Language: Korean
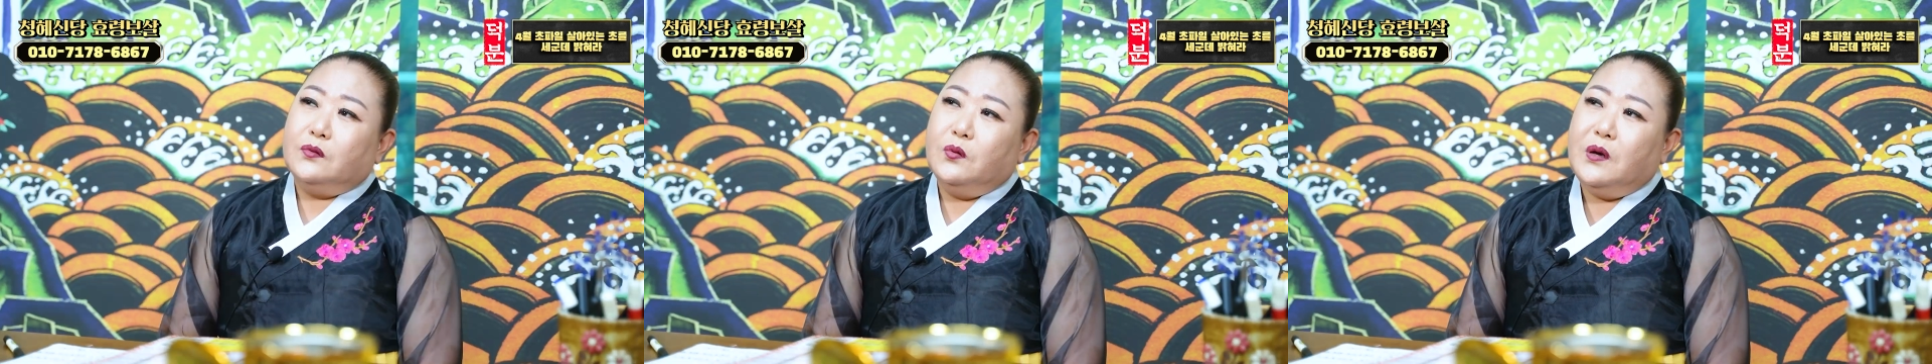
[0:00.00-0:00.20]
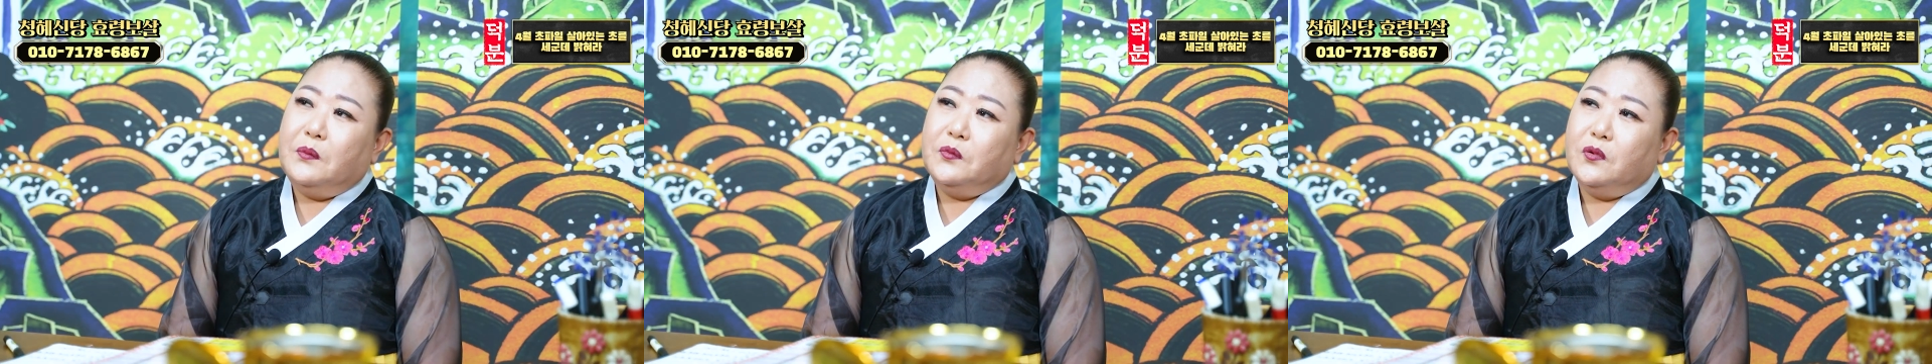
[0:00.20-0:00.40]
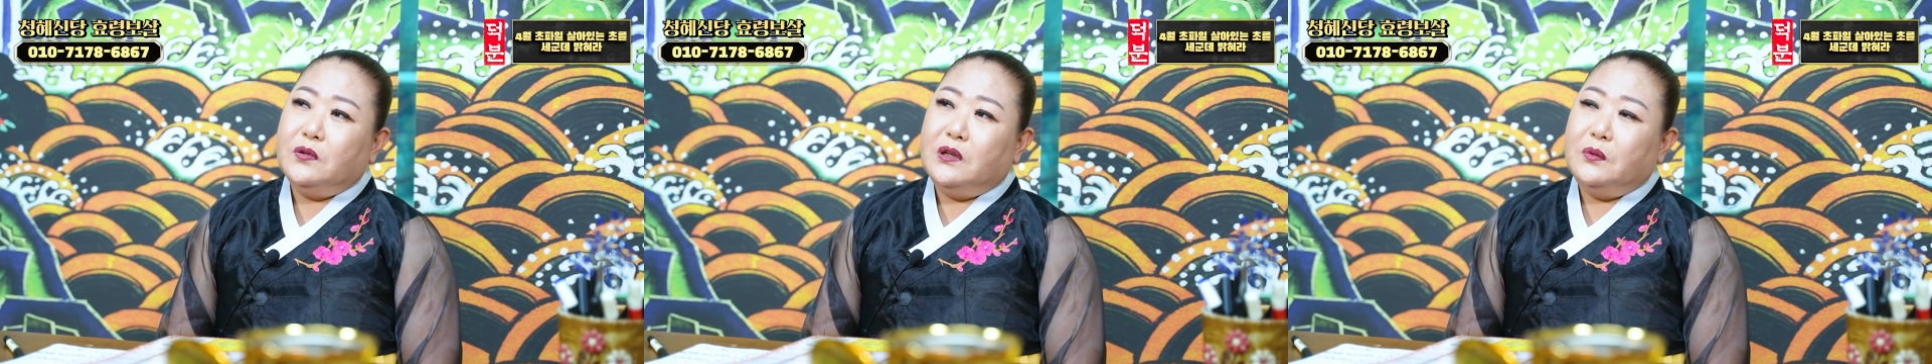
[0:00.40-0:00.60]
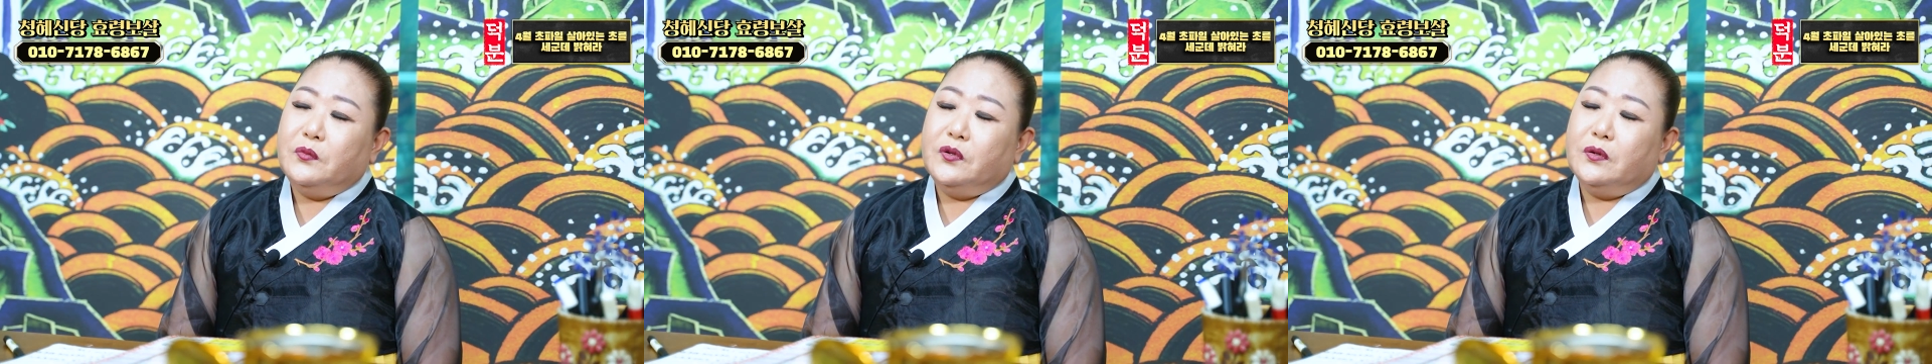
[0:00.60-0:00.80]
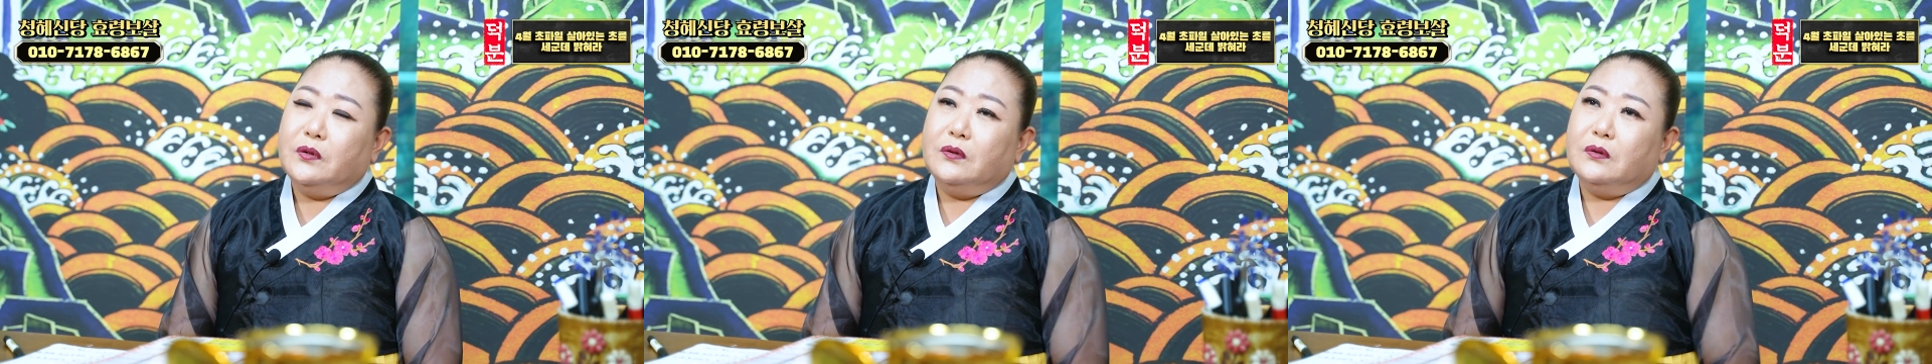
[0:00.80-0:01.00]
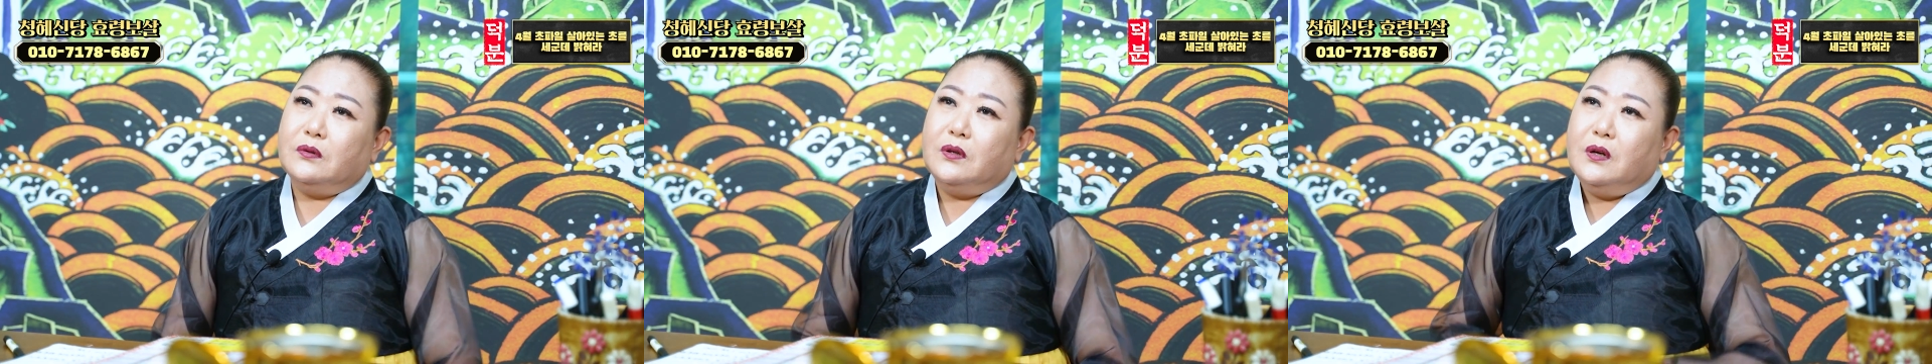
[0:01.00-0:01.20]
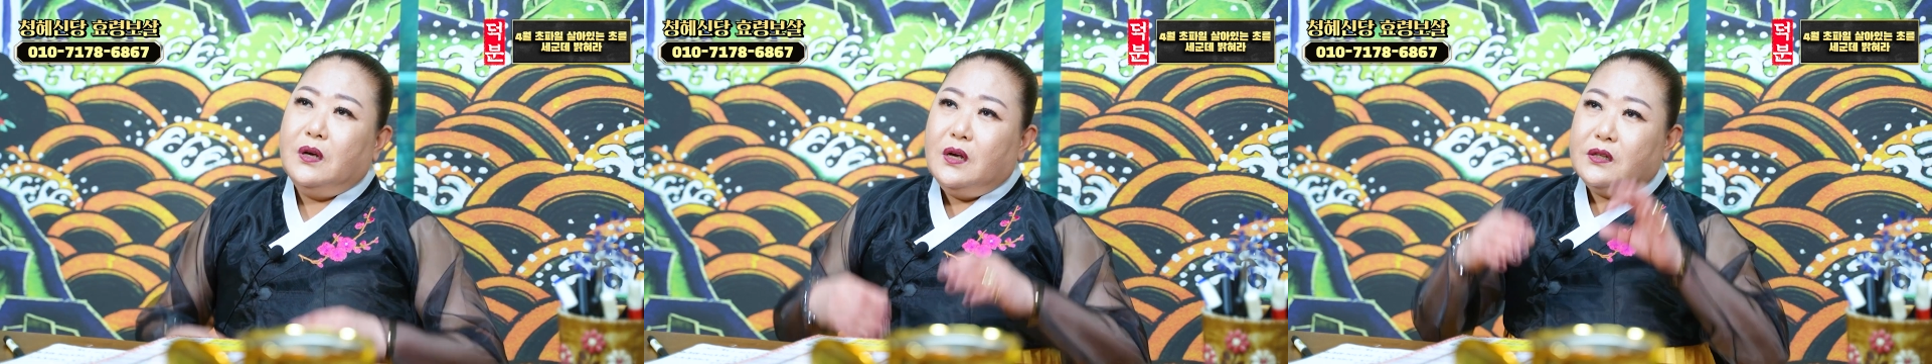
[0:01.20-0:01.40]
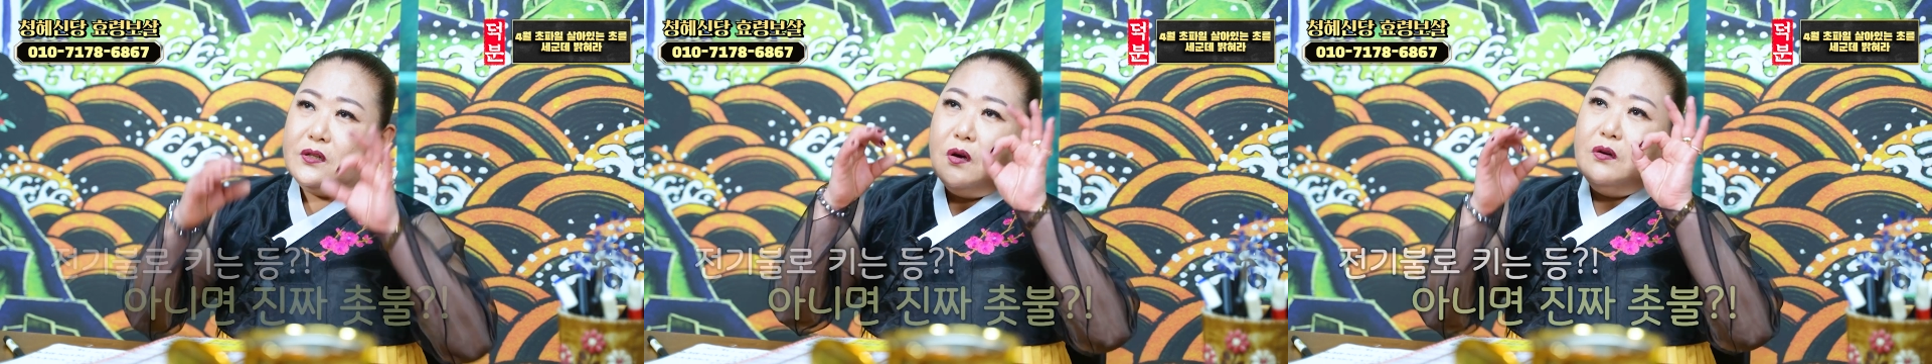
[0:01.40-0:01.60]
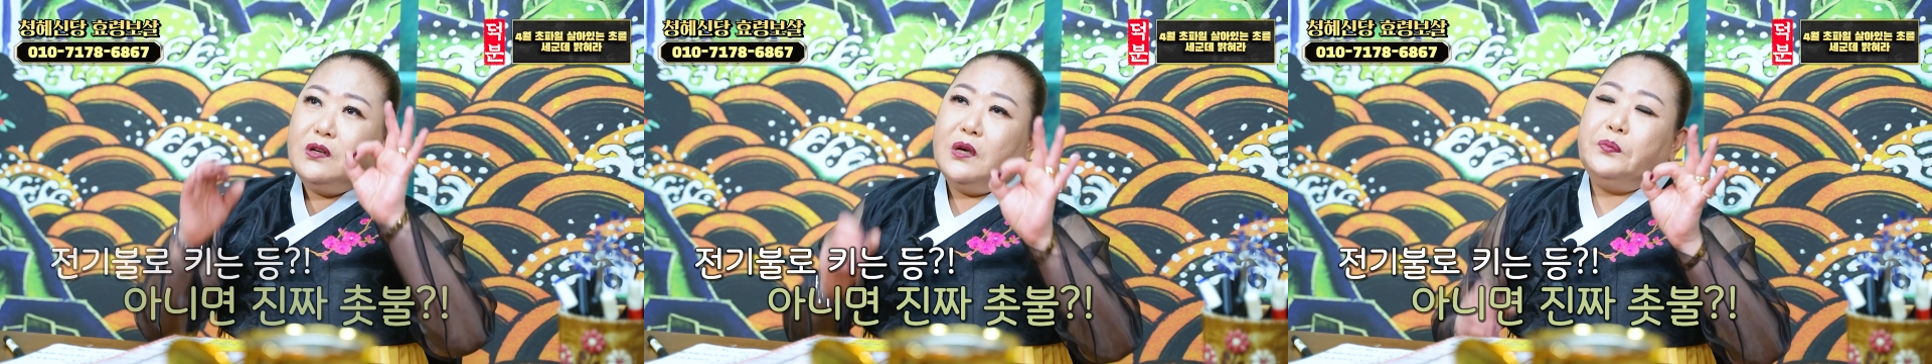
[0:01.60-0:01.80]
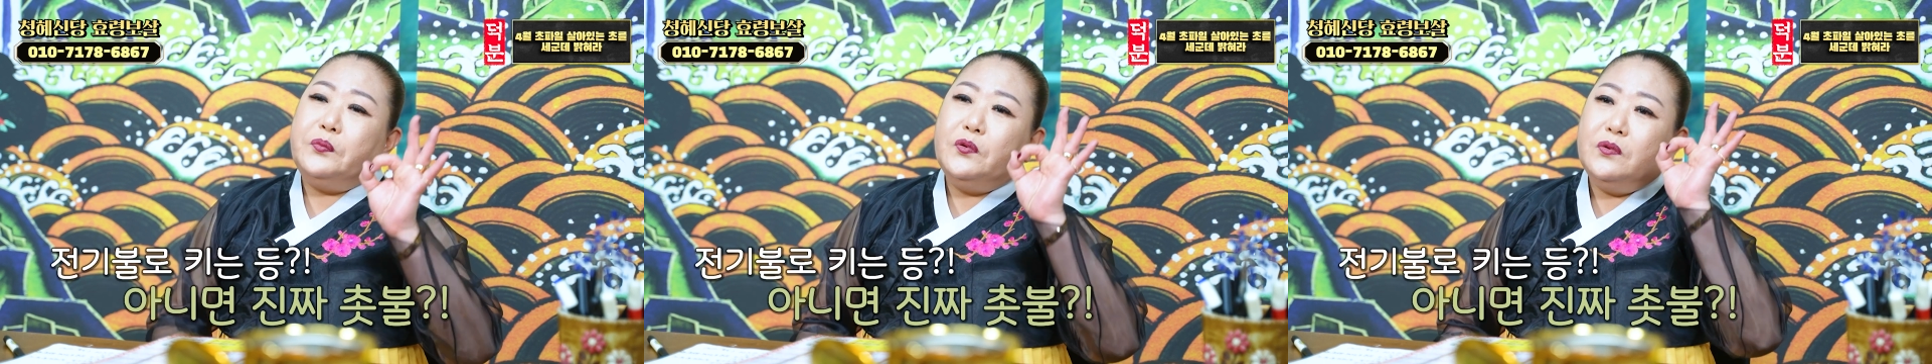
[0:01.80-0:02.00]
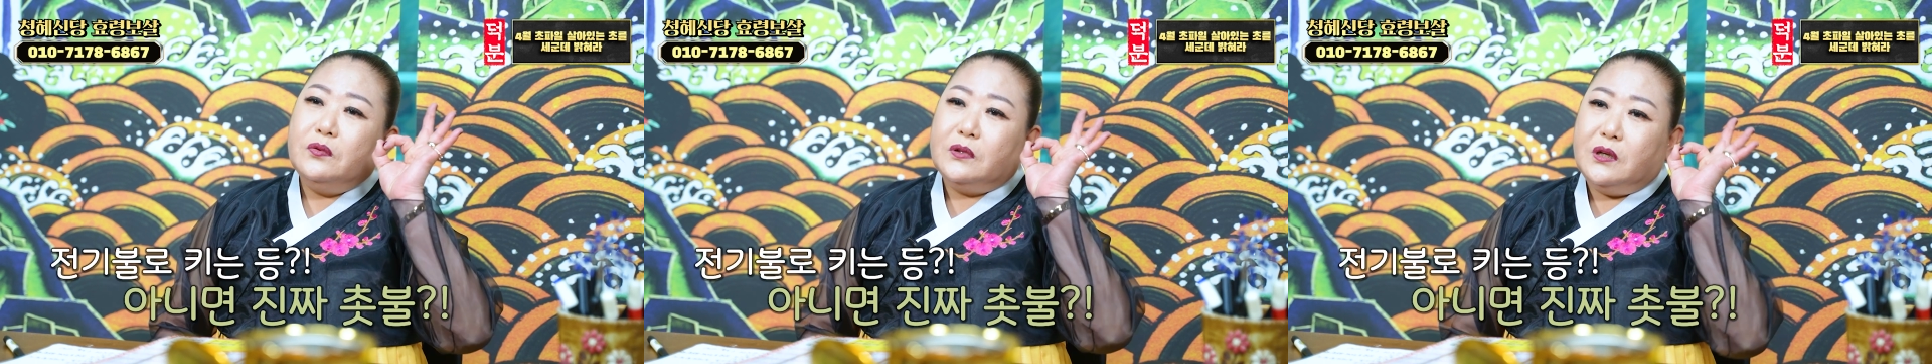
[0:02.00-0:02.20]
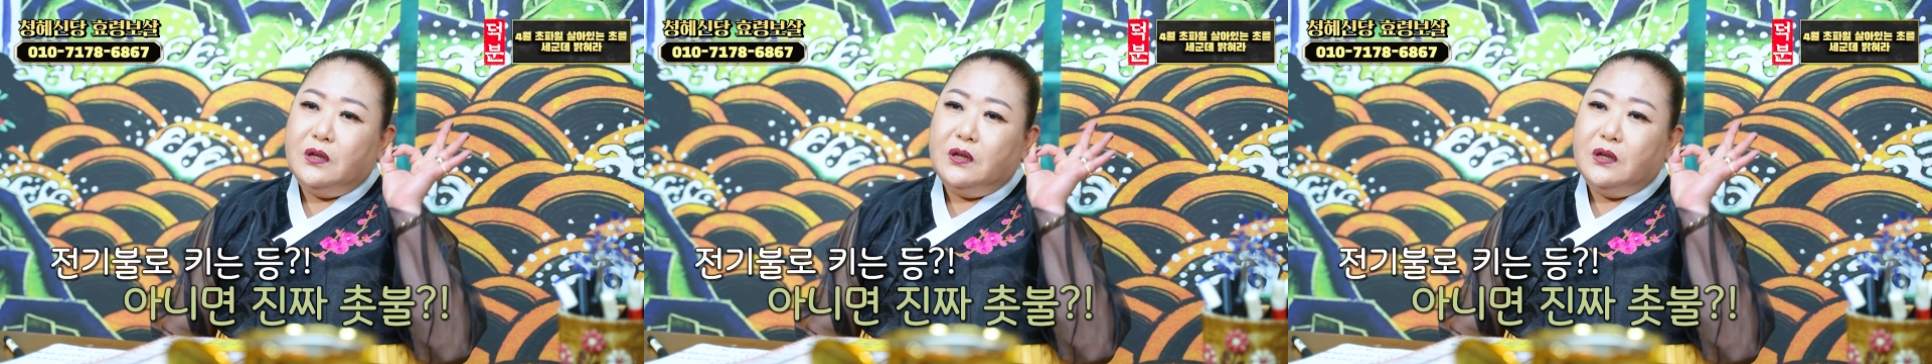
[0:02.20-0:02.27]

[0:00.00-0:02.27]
조 감독님은 전기불로